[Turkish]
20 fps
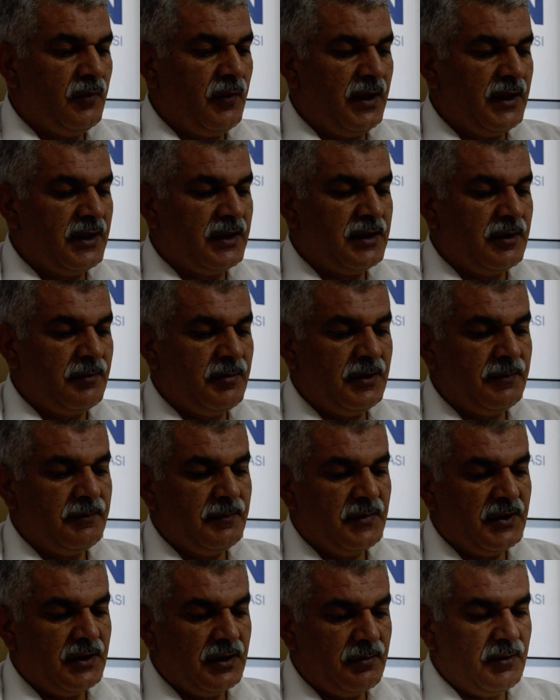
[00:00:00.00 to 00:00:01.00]
ve
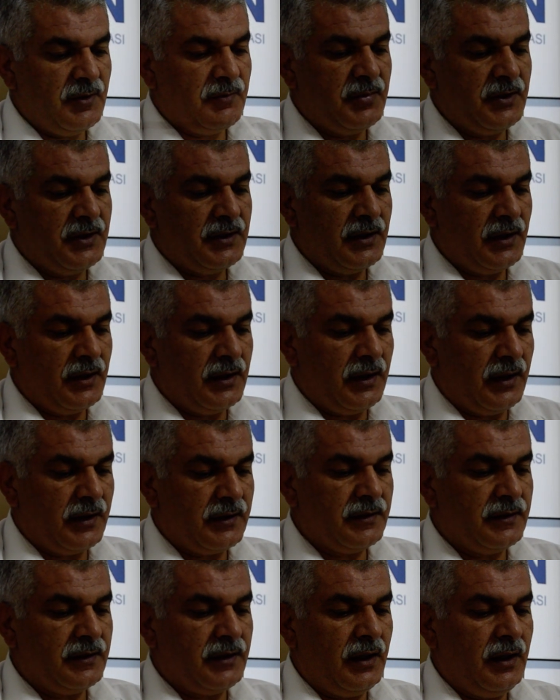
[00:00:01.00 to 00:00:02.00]
2021
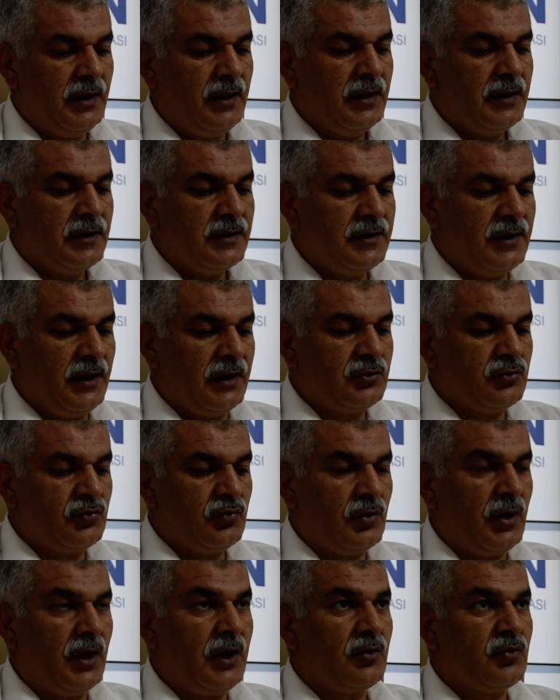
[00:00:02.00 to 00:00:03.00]
yıllarında yaz
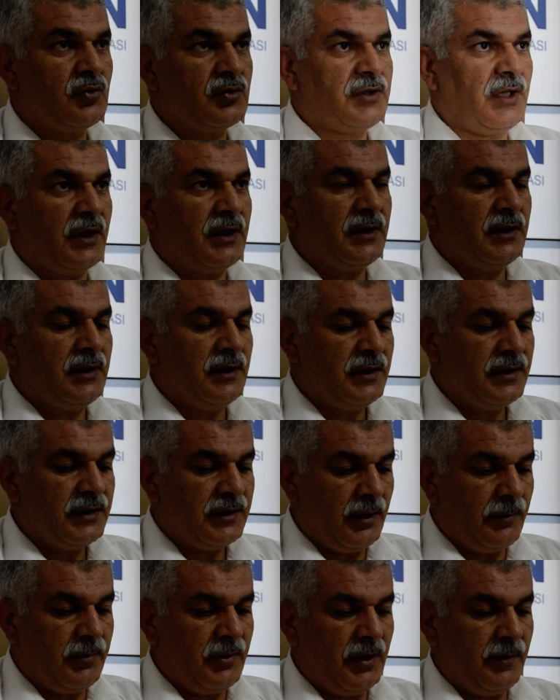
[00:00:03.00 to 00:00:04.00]
Kur'an kursları
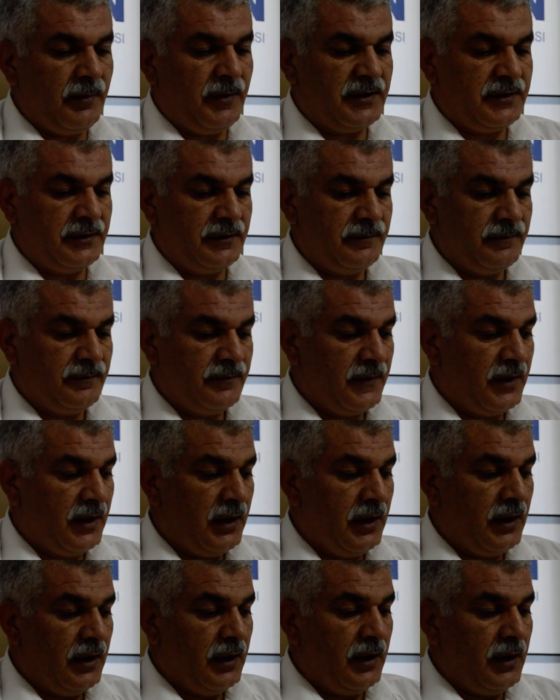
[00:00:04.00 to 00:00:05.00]
yapılamadı.
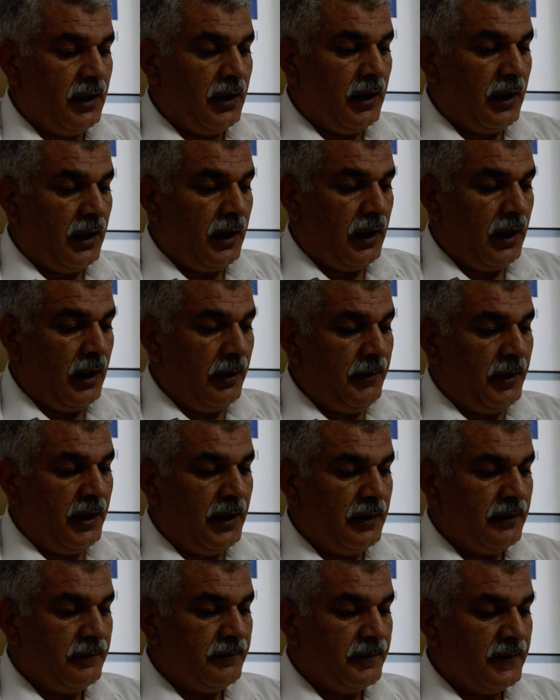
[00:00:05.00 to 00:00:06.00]

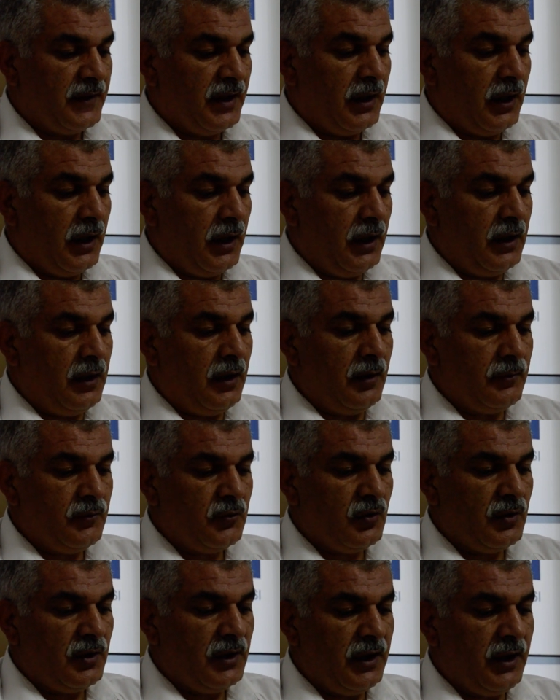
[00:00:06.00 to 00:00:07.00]
Ama
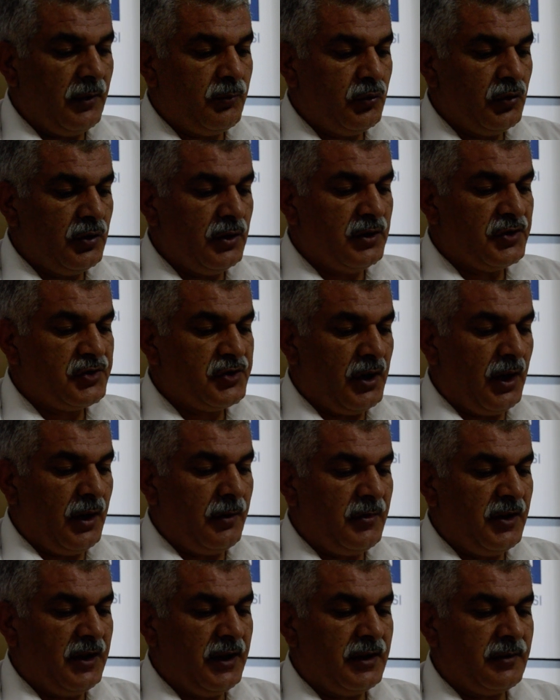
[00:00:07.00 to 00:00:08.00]
Elhamdülillah bu yıl
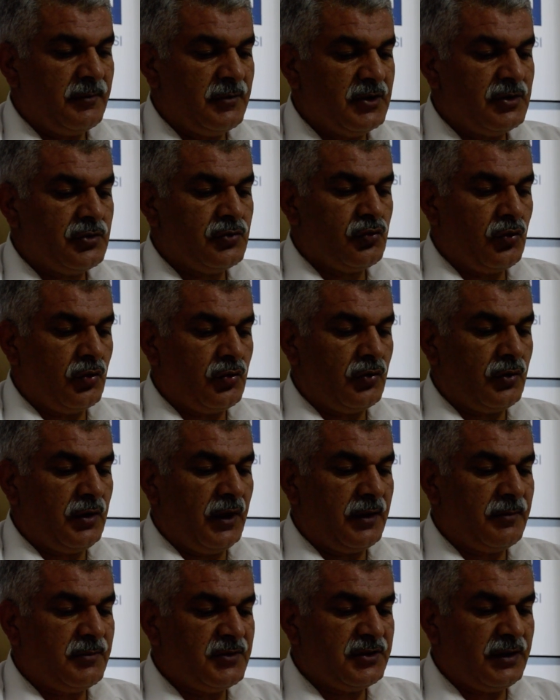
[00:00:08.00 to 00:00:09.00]
camilerimiz
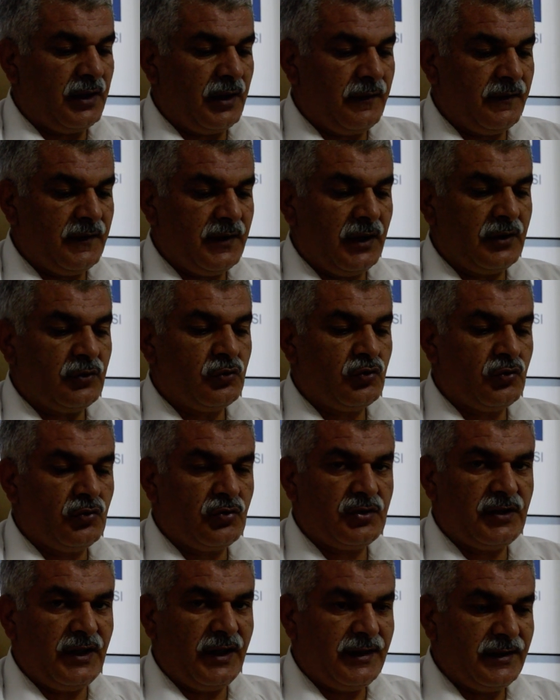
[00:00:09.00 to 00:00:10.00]
çocuklarımız tarafından
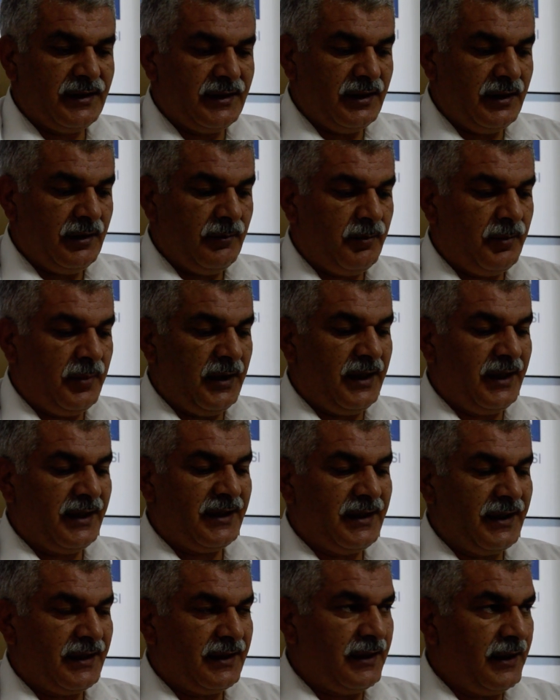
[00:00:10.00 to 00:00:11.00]
süslendi,
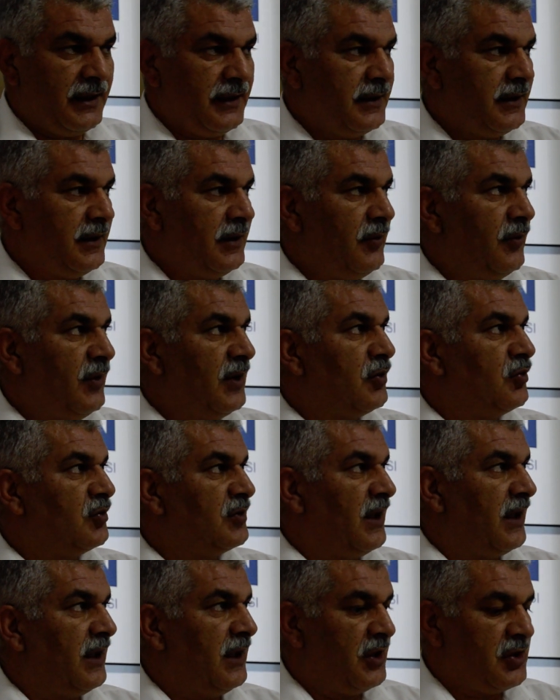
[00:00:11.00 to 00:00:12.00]
bereketlendi ve
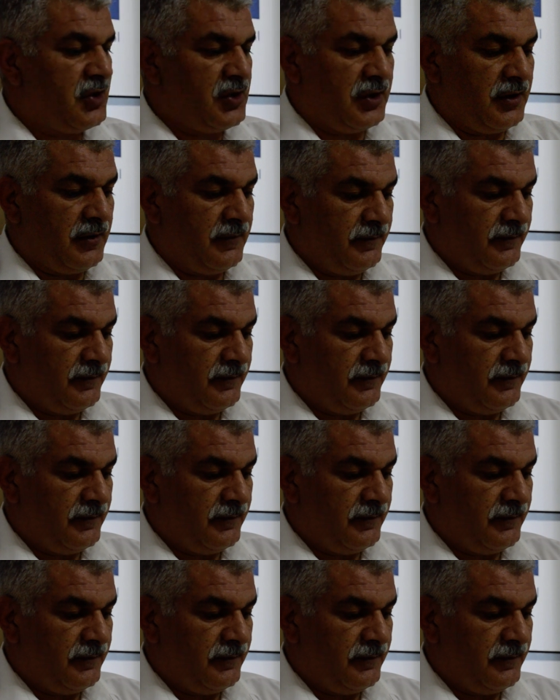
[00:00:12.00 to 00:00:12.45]
güzelleşti.